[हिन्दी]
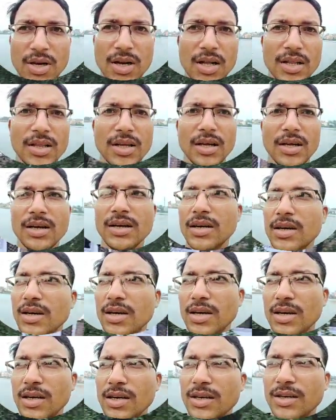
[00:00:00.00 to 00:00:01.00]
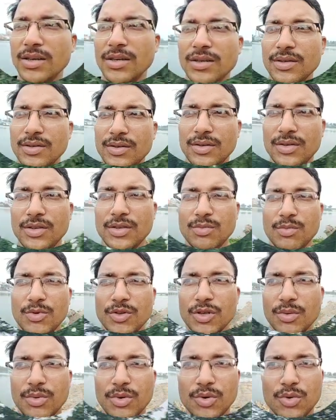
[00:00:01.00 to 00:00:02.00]
चला था जिसमें
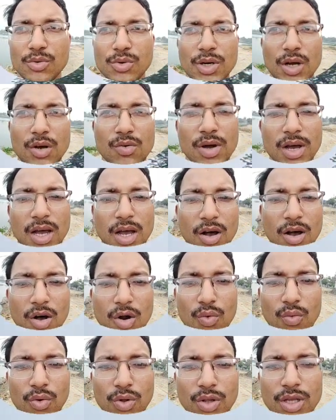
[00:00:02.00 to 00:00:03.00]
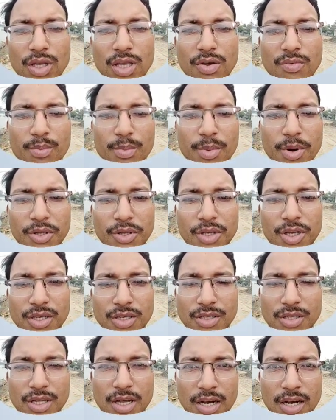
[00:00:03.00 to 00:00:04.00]
सभी टूटा हुआ है और वो देखिए वृक्ष
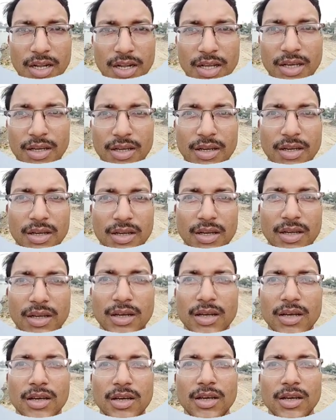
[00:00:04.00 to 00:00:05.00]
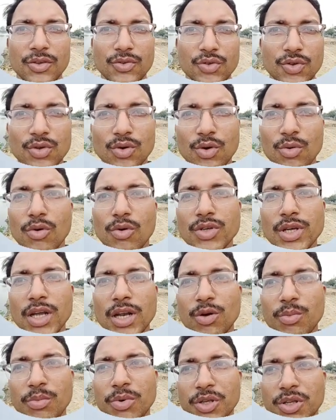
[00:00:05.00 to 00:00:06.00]
स्थान है जिसको बहुत
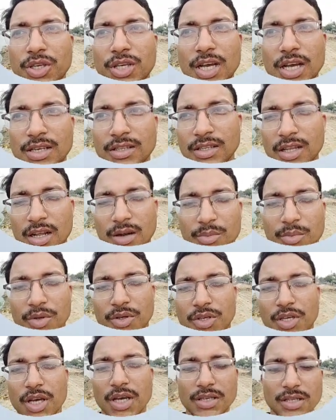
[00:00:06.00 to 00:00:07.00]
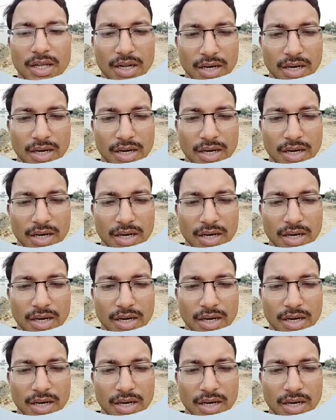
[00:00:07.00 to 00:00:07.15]
सारे लोग बिछिया स्थान बिछिया